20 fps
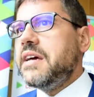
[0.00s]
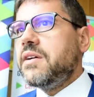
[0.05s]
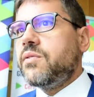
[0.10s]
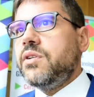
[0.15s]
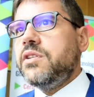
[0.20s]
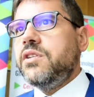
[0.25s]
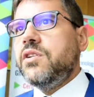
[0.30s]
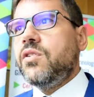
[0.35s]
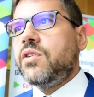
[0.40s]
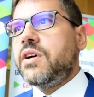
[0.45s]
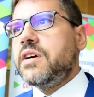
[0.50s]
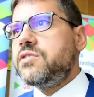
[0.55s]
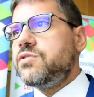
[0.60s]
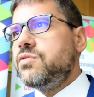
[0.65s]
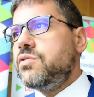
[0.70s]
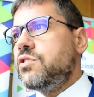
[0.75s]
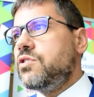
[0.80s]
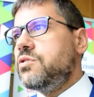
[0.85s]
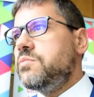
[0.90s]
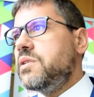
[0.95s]
quindi
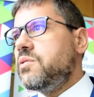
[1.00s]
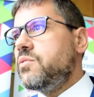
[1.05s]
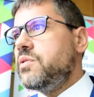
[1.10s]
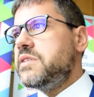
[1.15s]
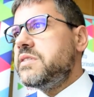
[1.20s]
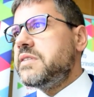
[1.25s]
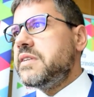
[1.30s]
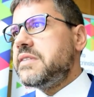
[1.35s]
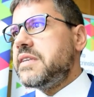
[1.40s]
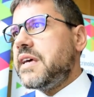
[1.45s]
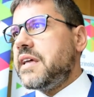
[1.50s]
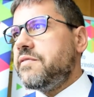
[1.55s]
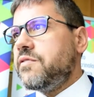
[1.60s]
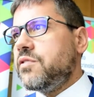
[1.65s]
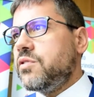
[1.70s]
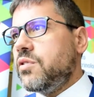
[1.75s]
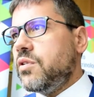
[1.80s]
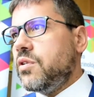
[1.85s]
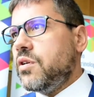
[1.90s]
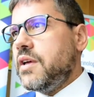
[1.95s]
occasioni come queste
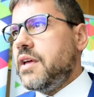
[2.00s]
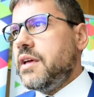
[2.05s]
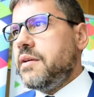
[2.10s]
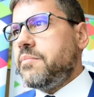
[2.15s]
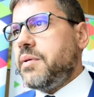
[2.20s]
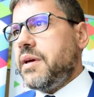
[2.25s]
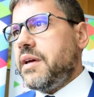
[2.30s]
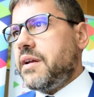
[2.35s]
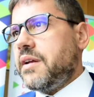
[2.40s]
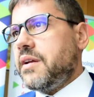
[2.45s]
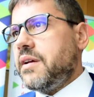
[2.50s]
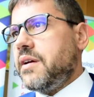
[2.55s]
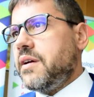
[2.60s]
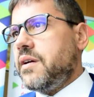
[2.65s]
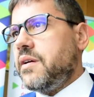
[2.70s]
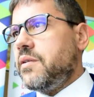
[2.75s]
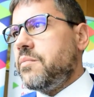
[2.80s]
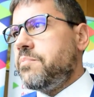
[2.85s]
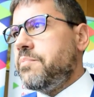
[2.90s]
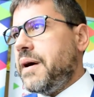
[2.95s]
servono per eh,